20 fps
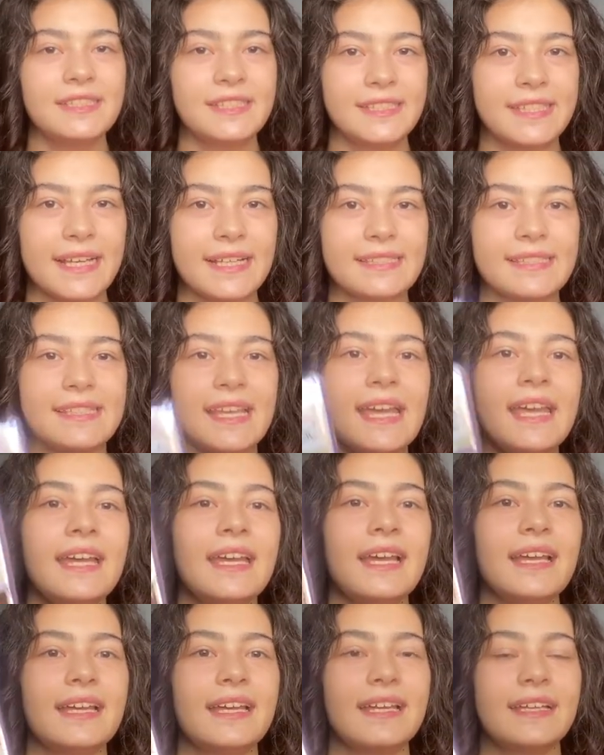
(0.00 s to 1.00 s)
Çiçekse
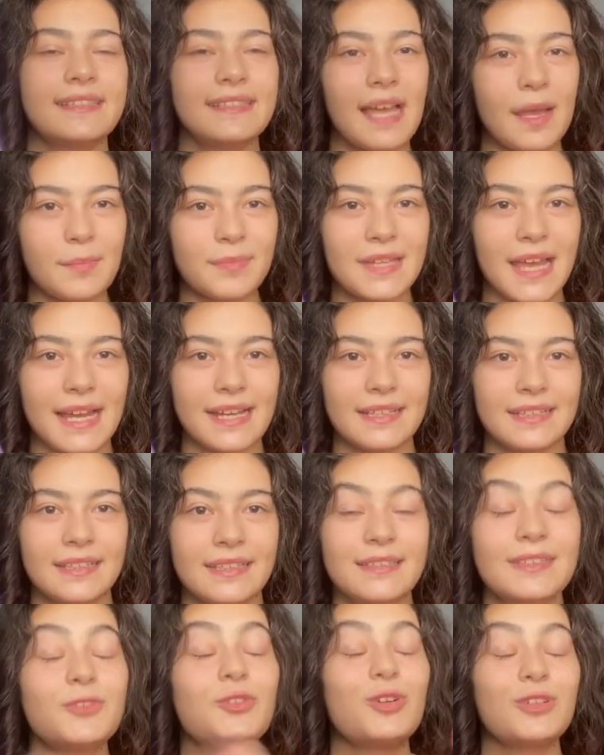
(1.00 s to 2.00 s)
e, tam ter,
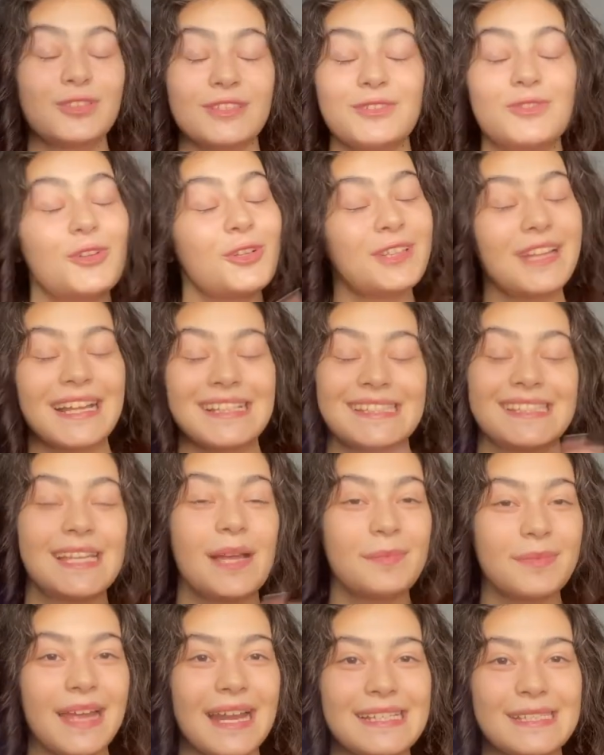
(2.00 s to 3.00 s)
e, Don, Dolunay'sa
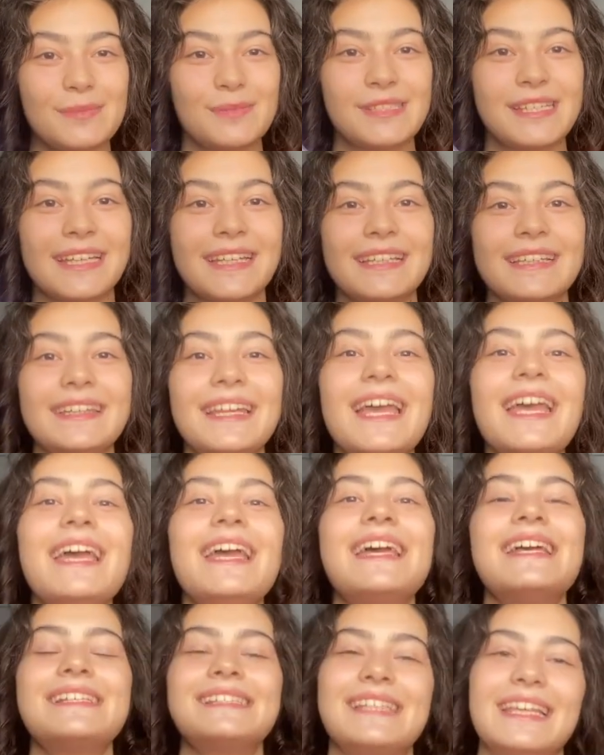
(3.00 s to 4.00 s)
tam tersi bir şekilde
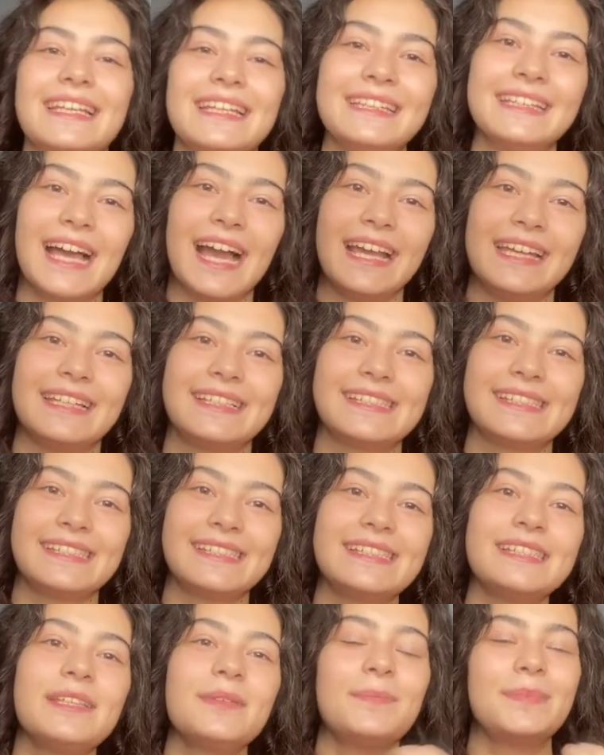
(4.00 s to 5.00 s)
zengin
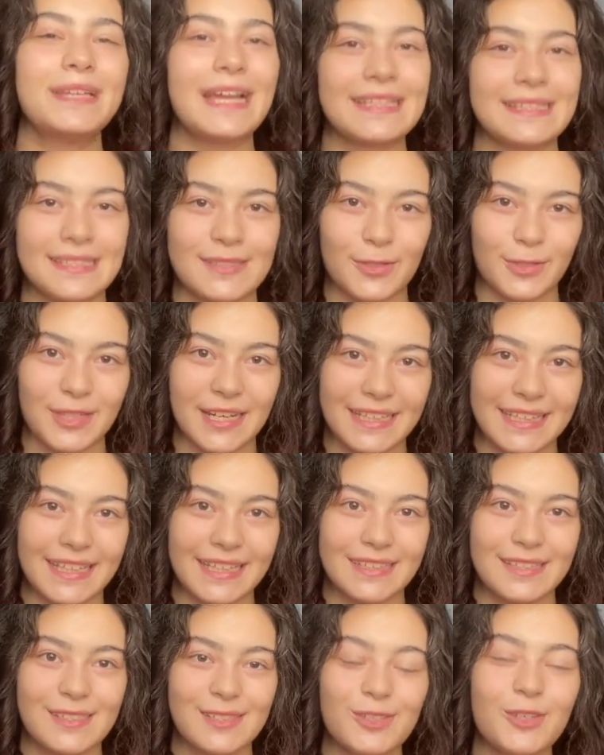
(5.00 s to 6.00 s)
ailesinin prenses olarak
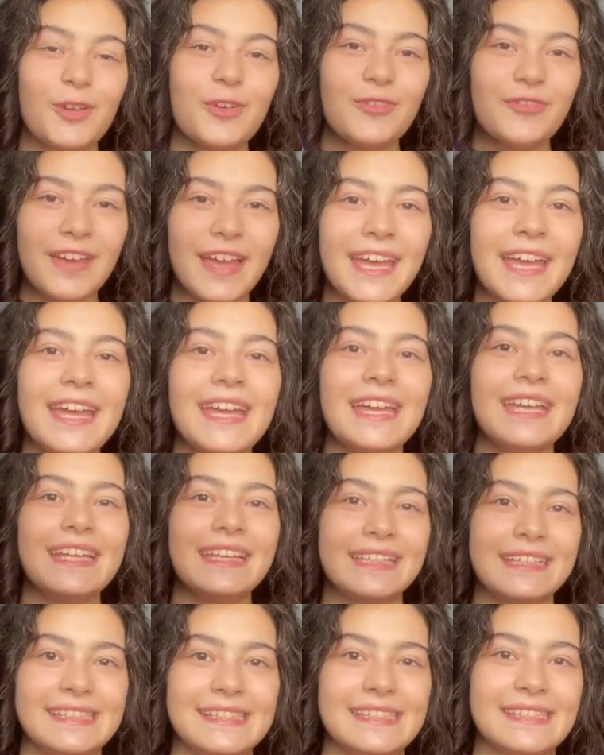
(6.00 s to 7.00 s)
yetişiyor ve
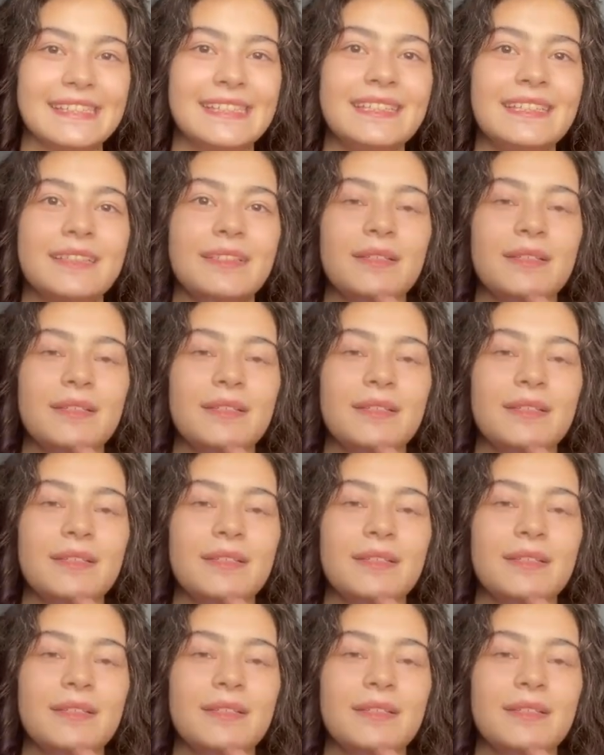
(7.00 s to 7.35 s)
ikisinin